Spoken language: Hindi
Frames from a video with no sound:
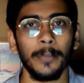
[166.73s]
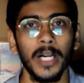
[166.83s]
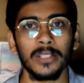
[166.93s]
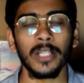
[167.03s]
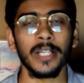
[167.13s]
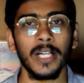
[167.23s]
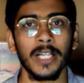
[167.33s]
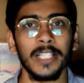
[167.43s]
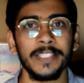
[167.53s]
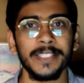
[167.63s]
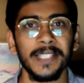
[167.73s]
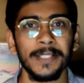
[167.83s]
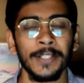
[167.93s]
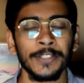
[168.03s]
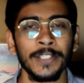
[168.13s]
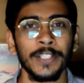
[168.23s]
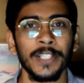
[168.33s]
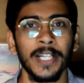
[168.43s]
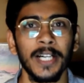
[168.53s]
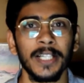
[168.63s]
बात करें अगली डिलीड होगी तो
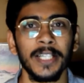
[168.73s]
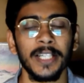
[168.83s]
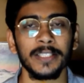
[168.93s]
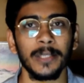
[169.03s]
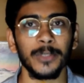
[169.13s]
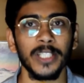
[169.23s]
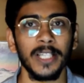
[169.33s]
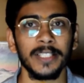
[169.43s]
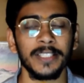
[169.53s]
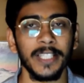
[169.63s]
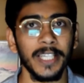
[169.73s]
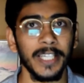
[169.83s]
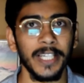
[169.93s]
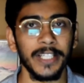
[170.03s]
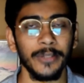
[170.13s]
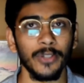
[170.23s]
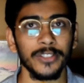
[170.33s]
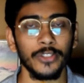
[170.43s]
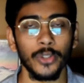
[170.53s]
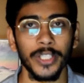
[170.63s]
ये आ रही है सैमसंग गैलेक्सी एटी
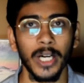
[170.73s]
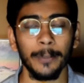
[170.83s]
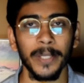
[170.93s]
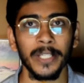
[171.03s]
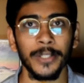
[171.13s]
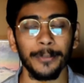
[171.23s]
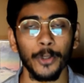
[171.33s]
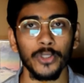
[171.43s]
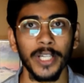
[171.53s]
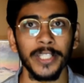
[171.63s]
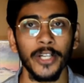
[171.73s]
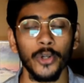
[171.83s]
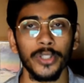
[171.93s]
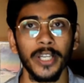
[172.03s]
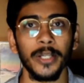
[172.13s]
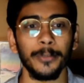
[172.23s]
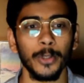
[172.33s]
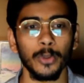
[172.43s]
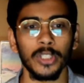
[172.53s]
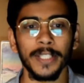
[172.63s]
से और यहाँ पे एक रिपोर्ट आई है और ये
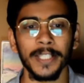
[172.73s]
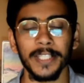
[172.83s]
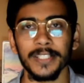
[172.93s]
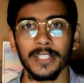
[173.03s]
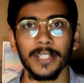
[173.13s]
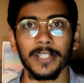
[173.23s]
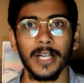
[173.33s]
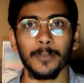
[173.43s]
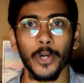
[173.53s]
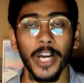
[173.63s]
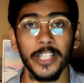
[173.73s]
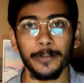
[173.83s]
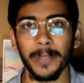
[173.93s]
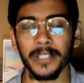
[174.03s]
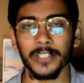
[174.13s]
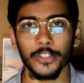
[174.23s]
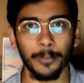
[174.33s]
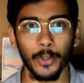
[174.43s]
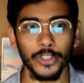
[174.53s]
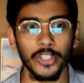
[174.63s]
रिपोर्ट बोलती है कि इसके अंदर आपको एस पेन का
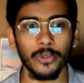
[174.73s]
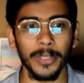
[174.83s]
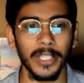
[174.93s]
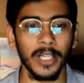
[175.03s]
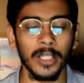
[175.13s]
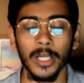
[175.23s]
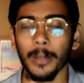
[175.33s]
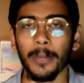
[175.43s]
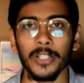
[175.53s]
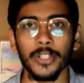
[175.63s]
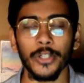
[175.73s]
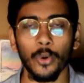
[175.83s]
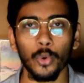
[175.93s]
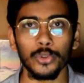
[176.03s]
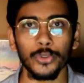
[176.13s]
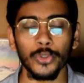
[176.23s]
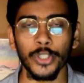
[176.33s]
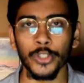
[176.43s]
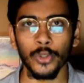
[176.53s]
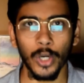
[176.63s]
सपोर्ट देखने मिलेगा बात करें और चीज़ों
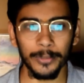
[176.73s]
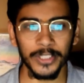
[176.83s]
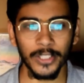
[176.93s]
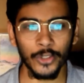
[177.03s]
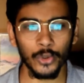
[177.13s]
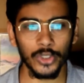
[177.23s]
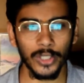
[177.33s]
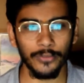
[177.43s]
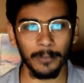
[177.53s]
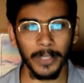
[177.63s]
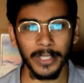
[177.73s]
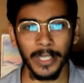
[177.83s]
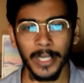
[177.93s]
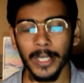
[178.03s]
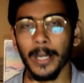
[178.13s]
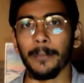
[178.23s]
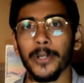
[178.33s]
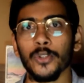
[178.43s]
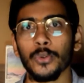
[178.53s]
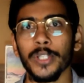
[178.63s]
की तो अभी ज़्यादा कुछ कंफर्म नहीं है
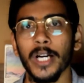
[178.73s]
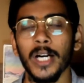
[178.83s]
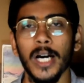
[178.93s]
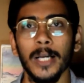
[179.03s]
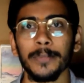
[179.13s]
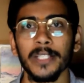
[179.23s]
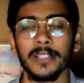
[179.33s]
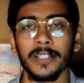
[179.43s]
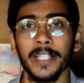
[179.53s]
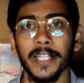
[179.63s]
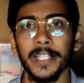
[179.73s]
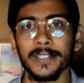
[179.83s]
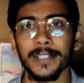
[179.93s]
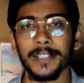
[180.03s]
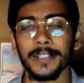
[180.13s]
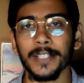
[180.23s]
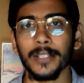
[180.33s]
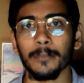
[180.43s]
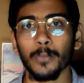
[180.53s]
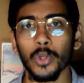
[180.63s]
परंतु तो यहाँ आप देख सकते हैं ए सीरीज के
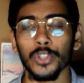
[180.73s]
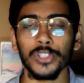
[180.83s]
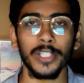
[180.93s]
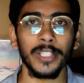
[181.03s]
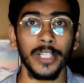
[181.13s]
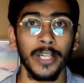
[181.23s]
अंदर बहुत सारे